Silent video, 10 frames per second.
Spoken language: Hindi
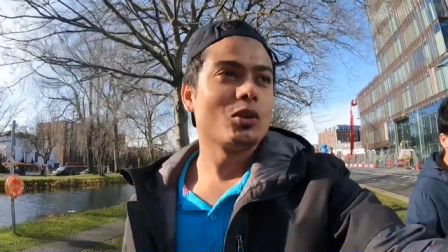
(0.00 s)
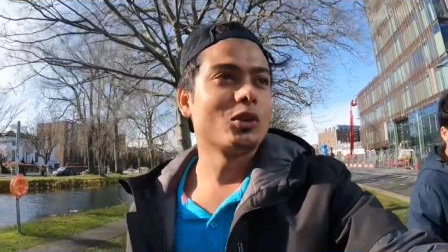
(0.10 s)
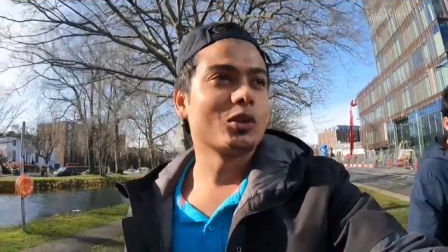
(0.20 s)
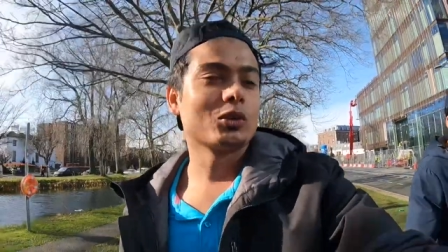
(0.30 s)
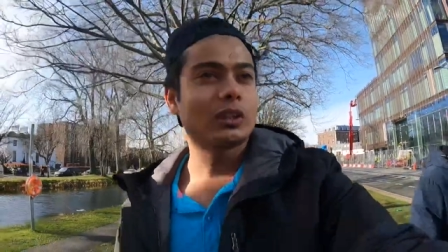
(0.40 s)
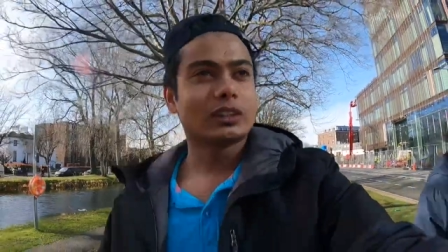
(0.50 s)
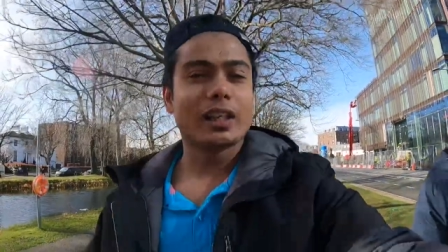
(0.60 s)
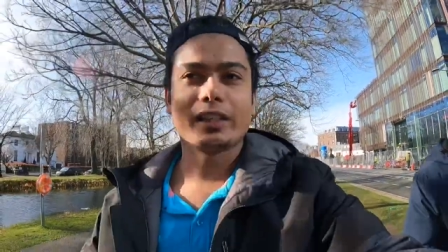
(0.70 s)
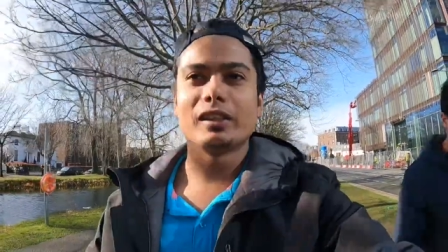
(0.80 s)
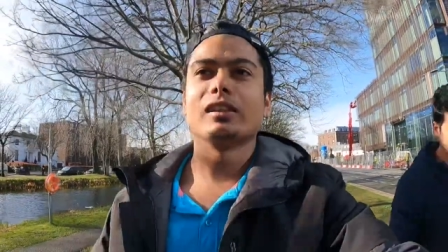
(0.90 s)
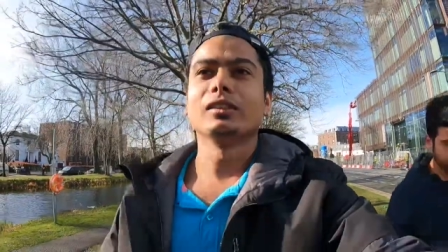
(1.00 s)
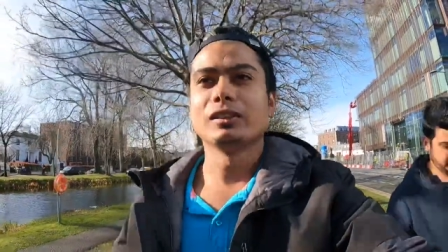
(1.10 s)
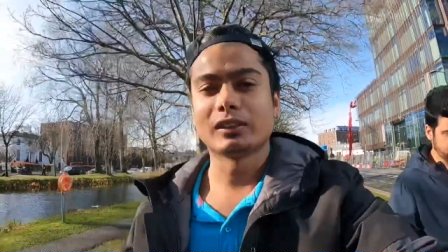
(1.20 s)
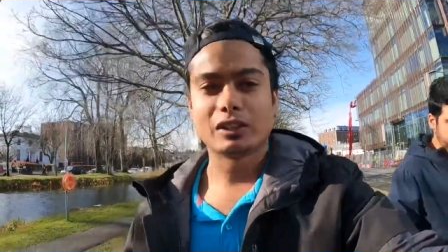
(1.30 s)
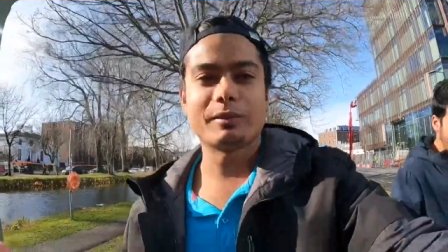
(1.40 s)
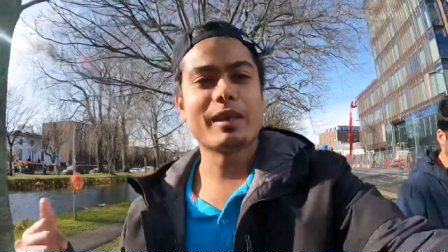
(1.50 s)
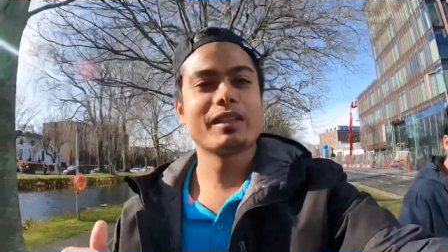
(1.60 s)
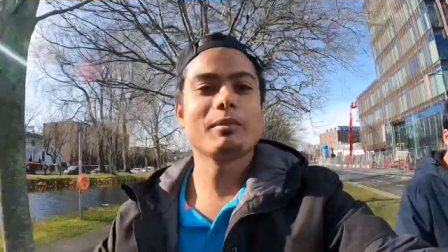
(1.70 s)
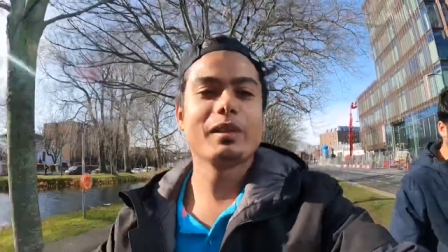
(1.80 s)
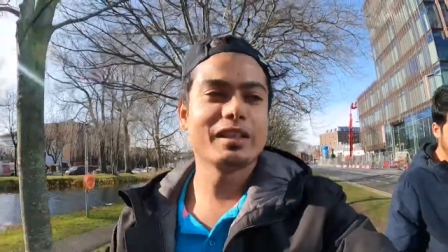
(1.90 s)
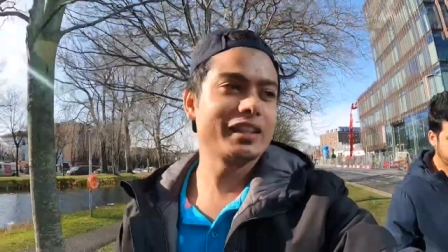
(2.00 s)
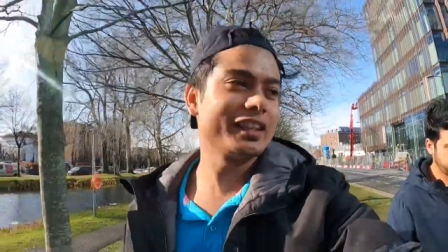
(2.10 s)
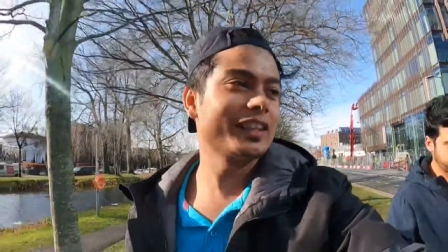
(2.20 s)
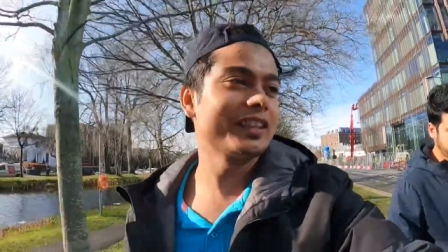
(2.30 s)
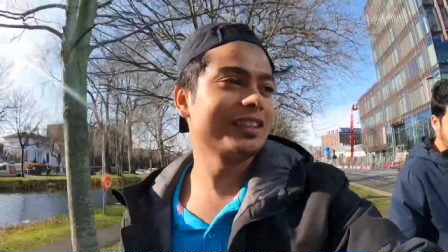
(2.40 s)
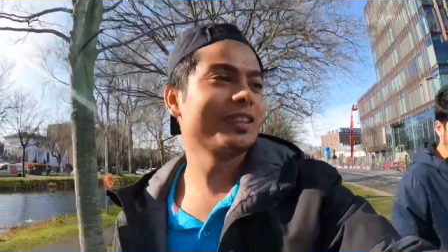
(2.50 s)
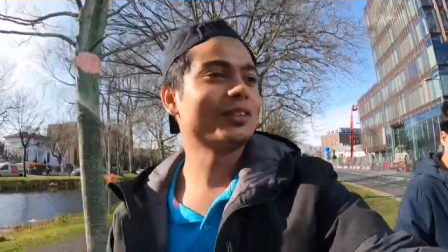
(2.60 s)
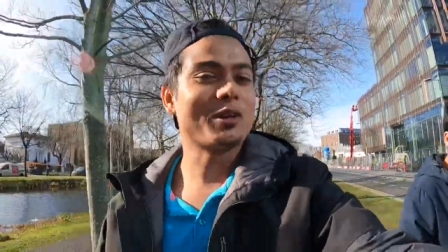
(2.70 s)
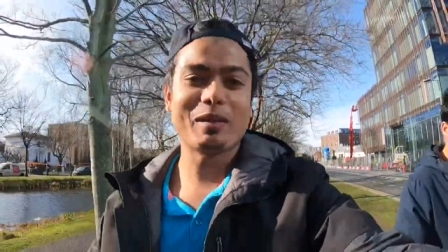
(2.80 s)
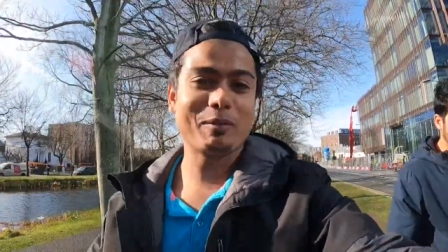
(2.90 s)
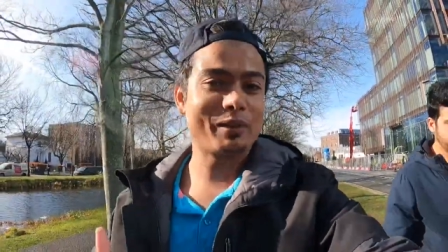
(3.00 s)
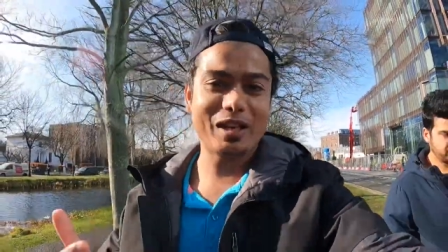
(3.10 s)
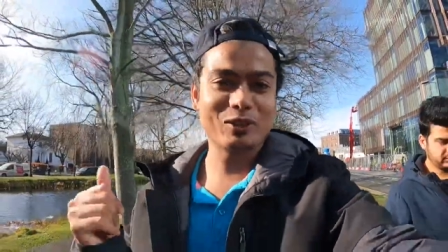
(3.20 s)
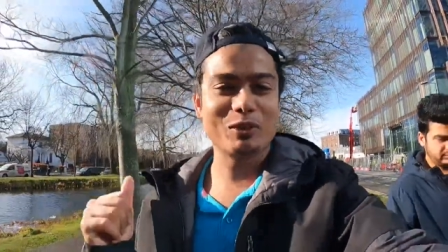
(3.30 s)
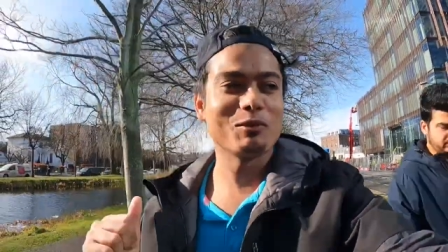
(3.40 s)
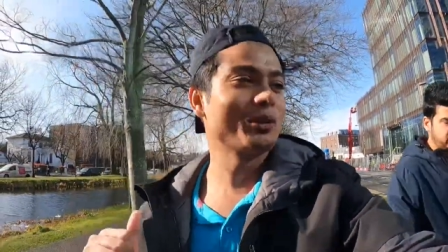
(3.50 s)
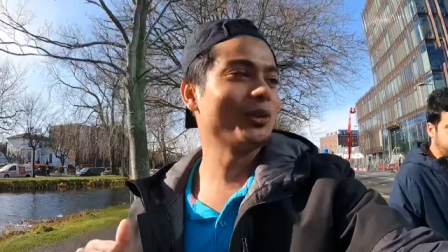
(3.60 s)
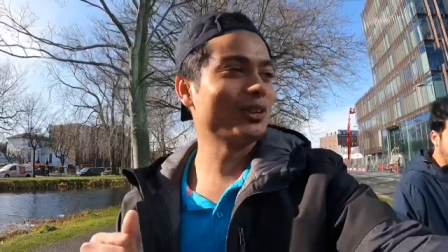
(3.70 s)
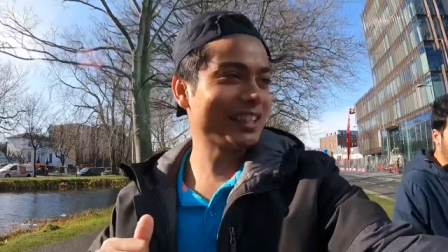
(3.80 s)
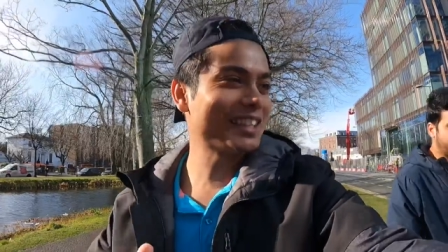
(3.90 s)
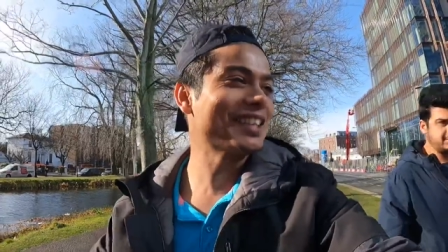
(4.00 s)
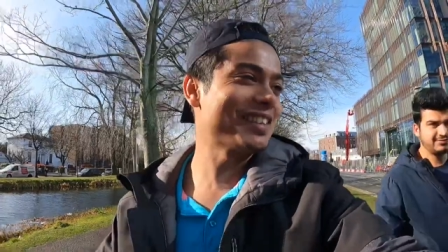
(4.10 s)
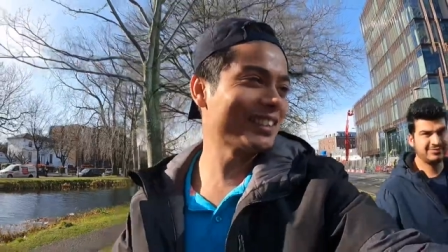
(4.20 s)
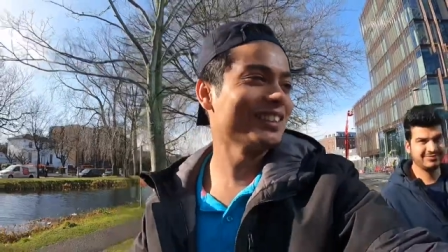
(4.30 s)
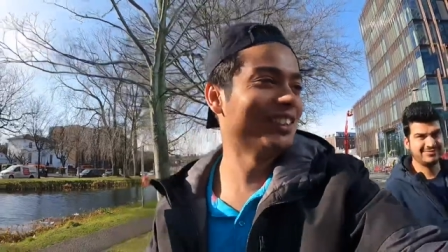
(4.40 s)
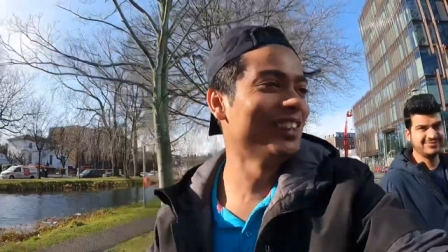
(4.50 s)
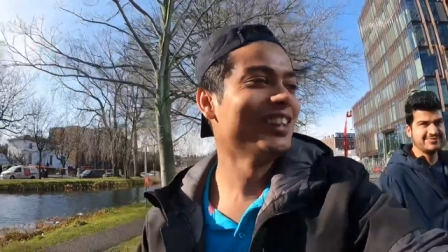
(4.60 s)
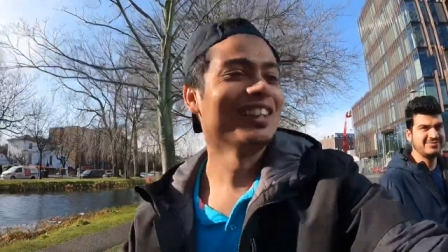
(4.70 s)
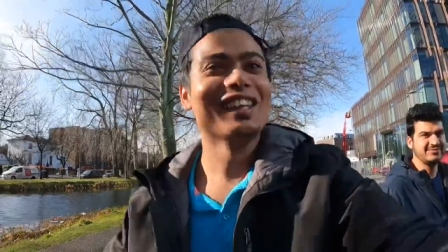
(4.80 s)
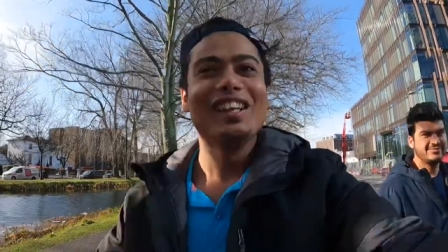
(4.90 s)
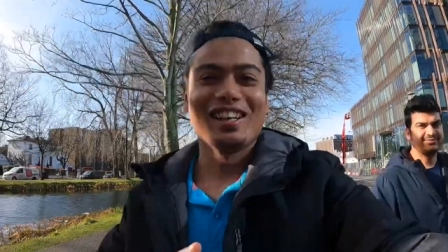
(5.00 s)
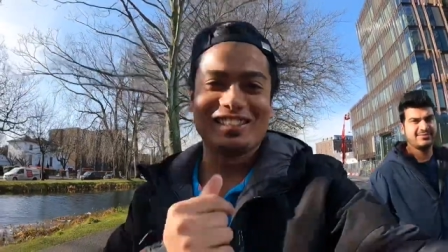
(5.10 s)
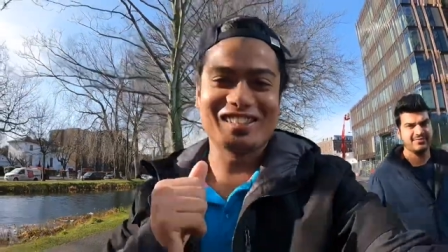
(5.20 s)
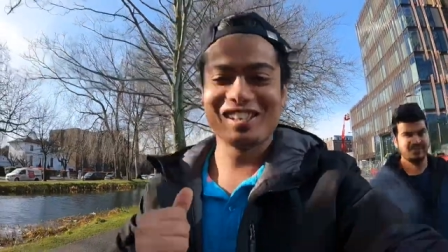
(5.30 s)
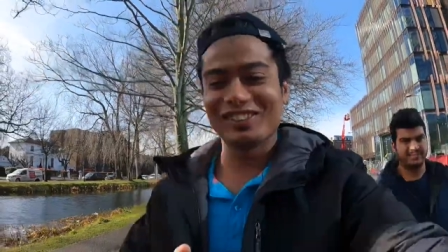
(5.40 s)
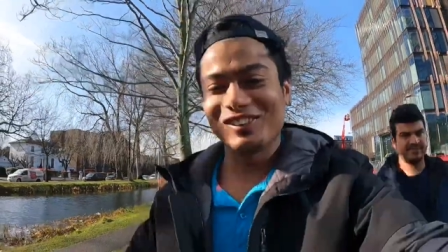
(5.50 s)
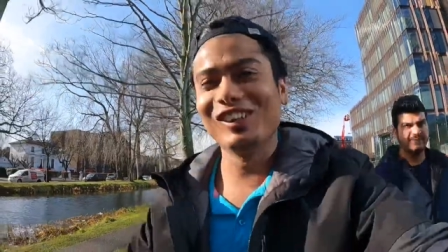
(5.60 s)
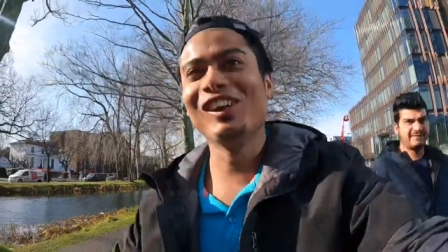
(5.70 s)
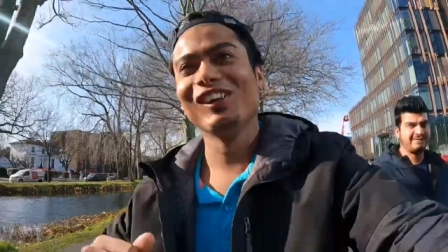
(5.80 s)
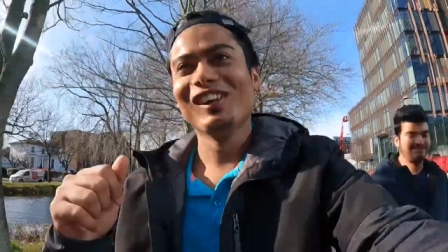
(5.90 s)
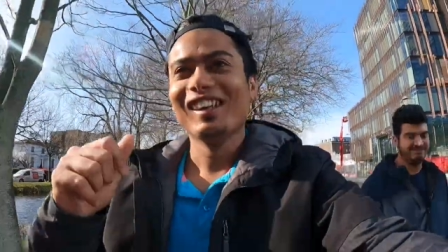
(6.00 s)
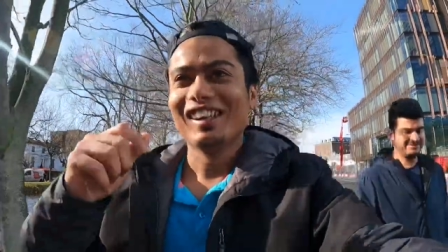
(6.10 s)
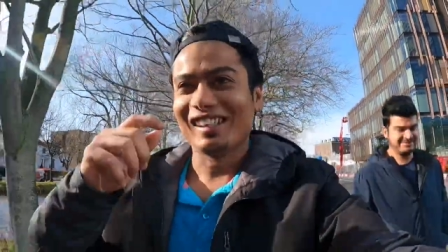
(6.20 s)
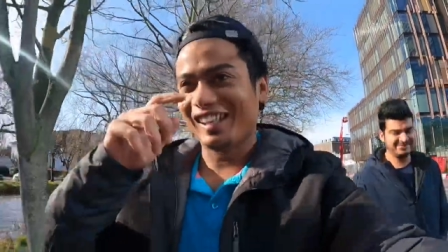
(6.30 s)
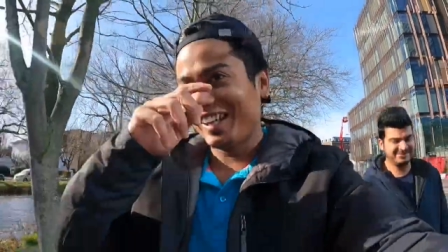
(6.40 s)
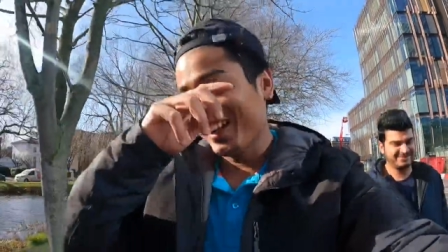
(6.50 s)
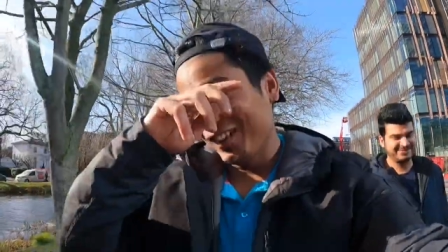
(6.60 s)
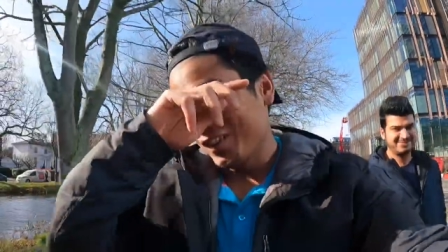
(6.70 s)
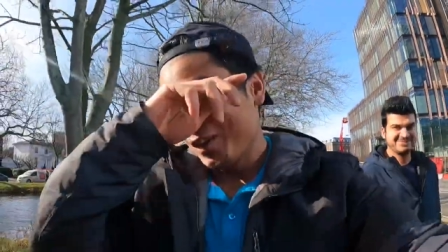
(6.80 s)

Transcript: और हो सकता है कल सचिन भैया से भी मिलने चले जाएँ तो हमारे प्लान तो कभी पूरे होते नहीं है वैसे तो हंस रहे हैं दोनों ठीक है ना